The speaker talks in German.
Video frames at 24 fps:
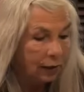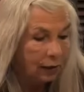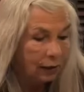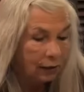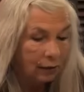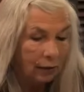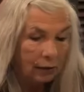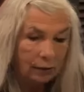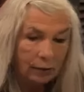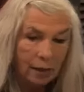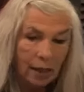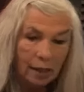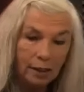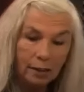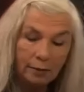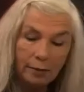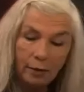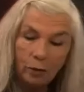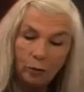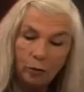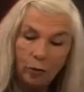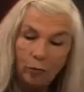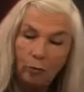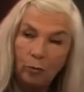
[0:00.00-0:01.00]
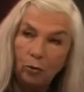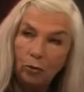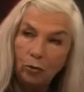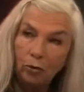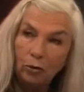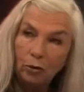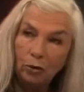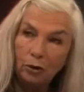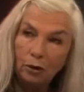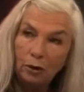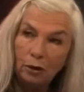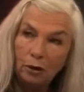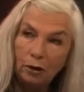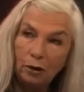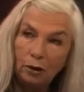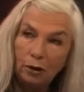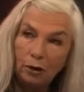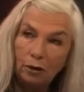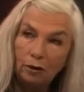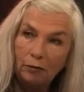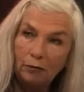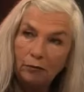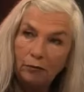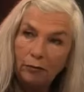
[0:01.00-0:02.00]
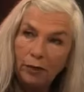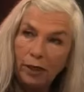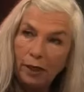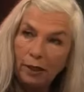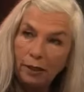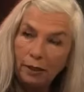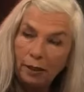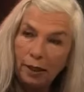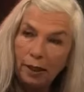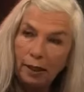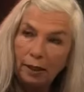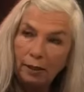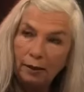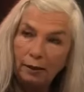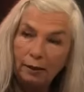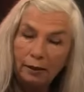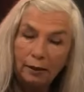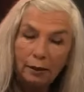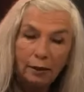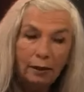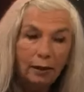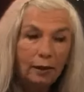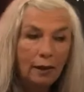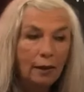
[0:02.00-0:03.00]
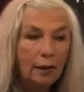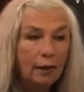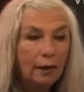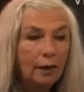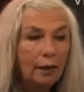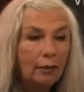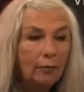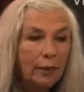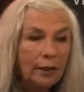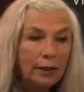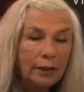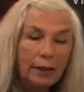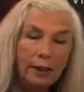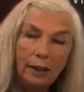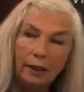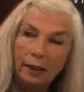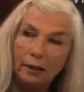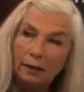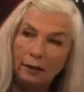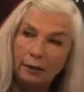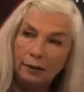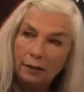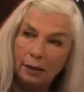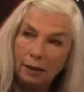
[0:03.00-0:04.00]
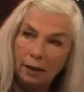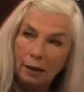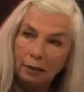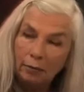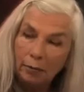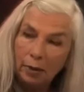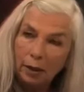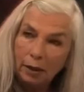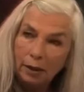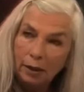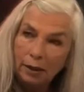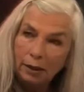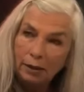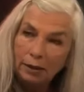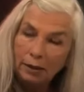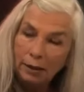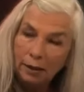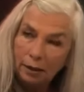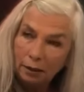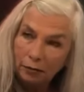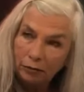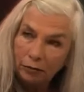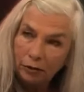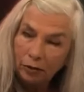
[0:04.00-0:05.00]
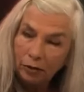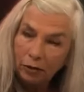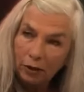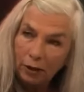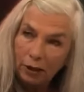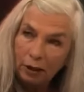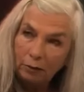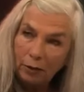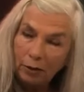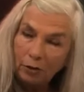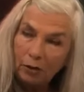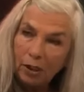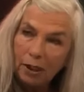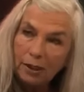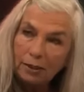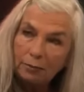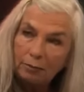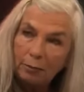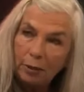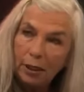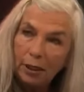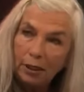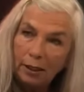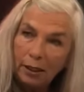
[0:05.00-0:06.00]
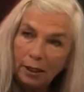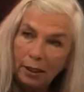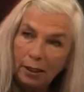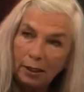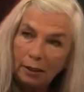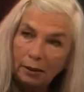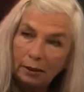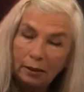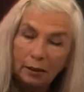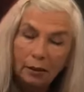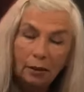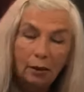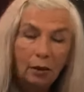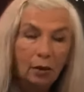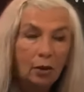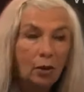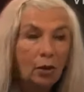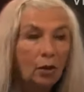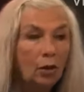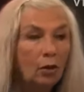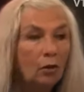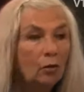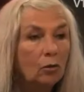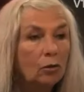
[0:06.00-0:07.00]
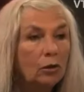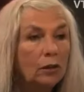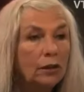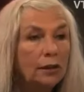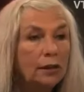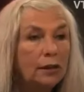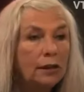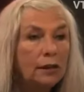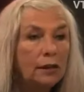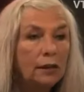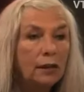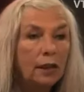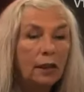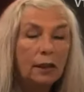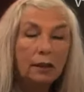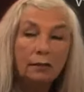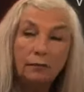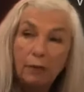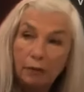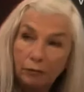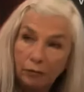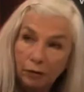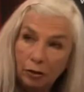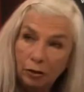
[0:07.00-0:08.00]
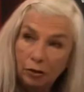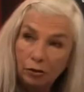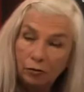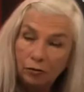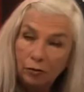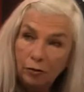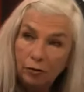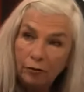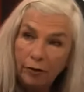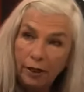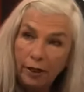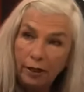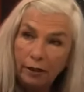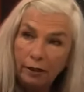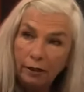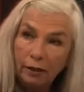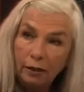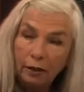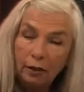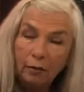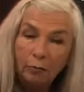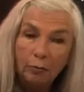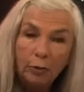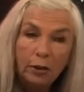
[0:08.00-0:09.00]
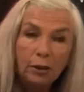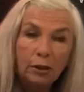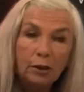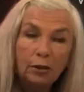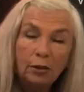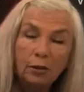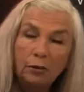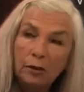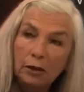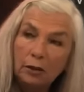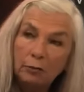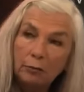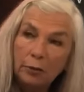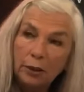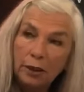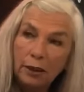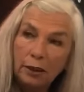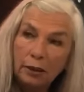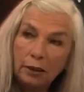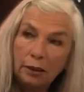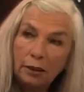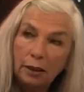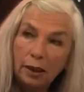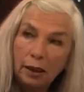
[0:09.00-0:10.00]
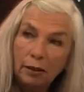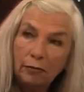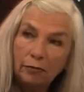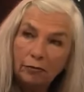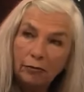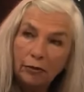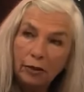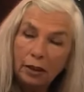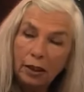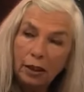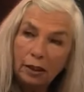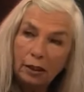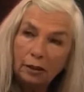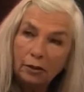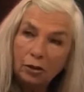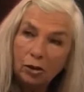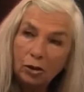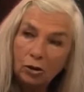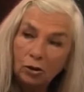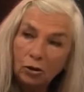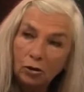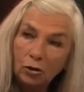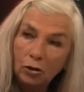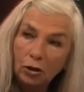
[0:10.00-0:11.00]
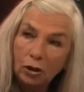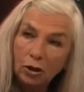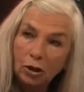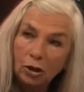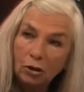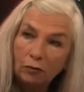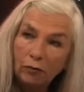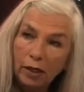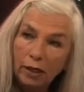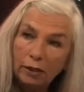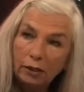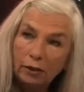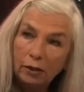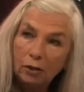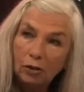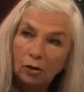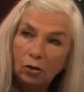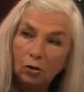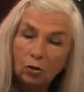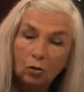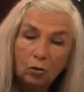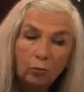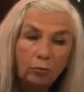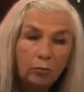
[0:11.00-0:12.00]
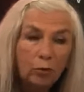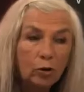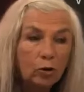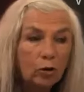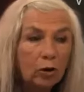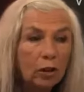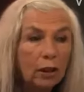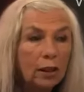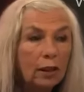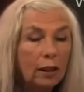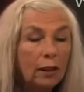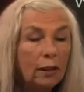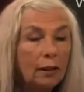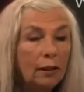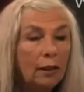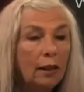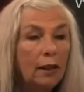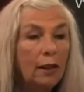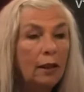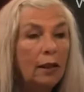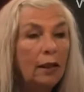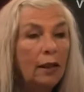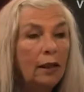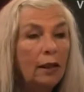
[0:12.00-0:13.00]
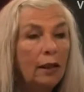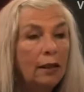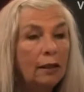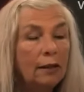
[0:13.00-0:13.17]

der gar nicht mehr überboten werden kann, nämlich die Erde selber in den Griff zu nehmen, also als Planet und sie als Waffe zu verwenden, beziehungsweise mit ihren Kräften in einer zerstörerischen Weise so umzugehen,